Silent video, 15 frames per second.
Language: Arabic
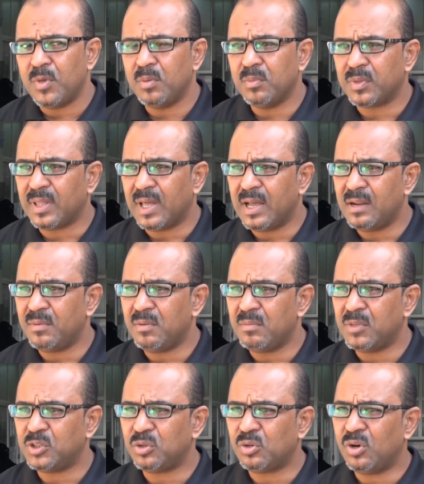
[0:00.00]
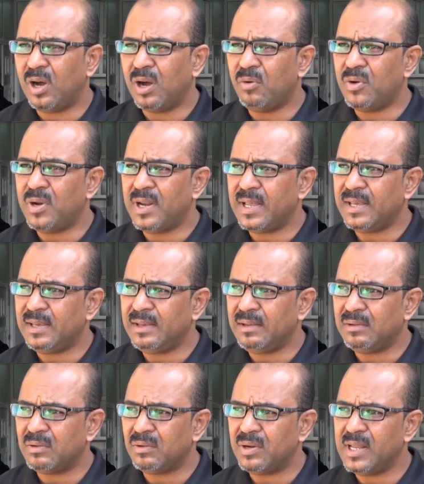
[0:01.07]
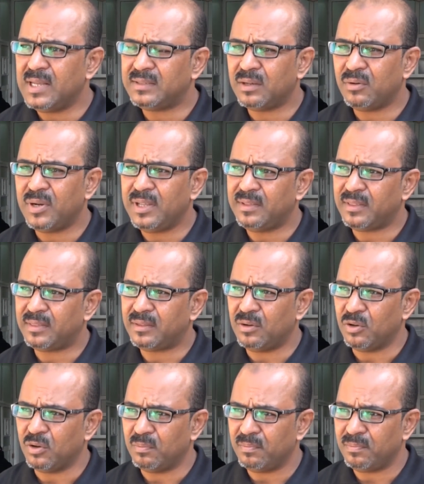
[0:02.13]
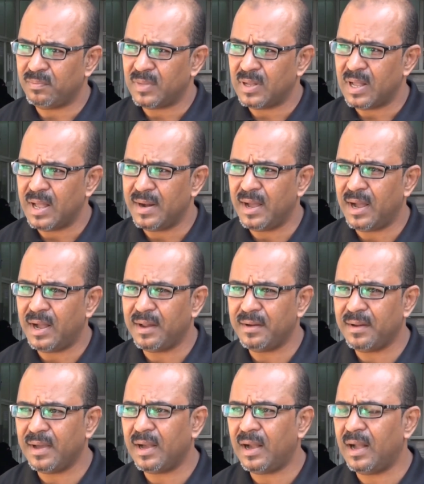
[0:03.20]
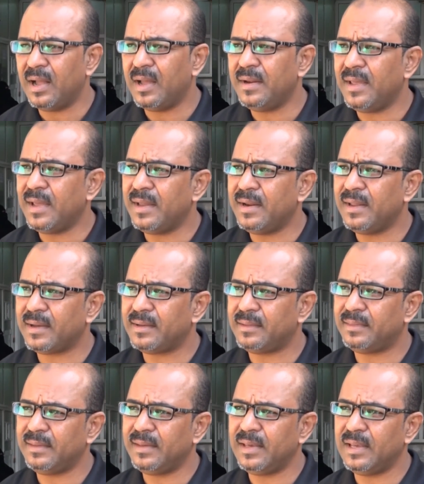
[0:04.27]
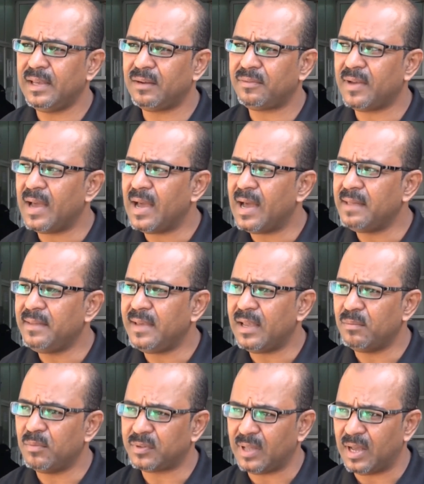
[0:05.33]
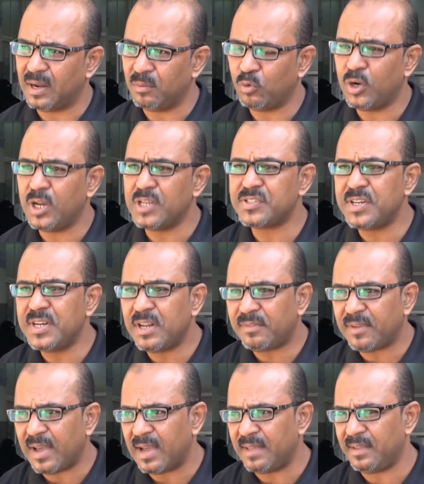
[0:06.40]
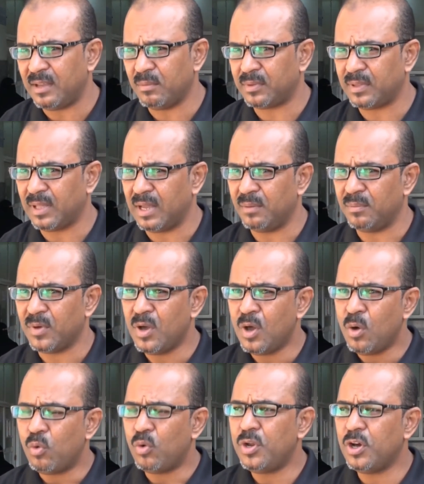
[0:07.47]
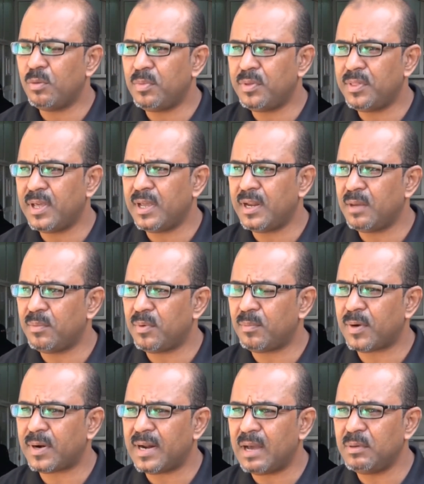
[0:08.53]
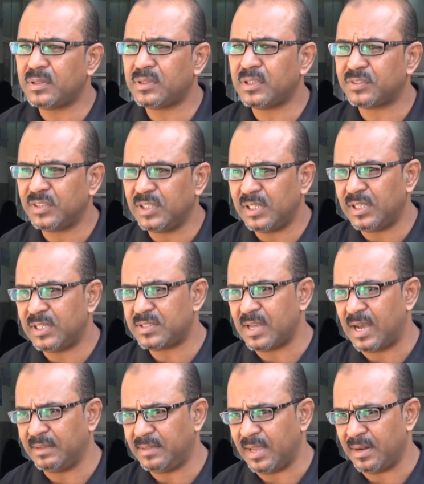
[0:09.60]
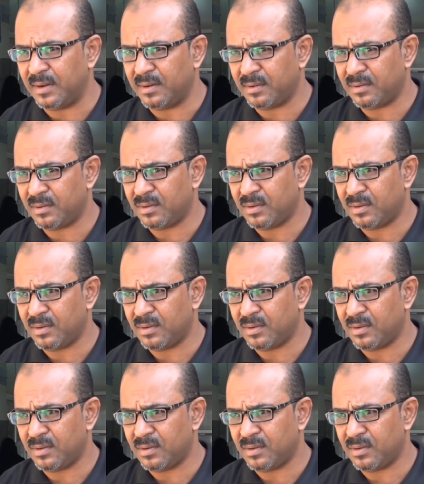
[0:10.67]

بالمطالب المشروعه واللي هي ليس وليده اليوم. نحن عانينا كثير في هذه المطالب ولا زلنا في هذه المطالب. واليوم بدينا بالبرنامج التصعيدي ساعتين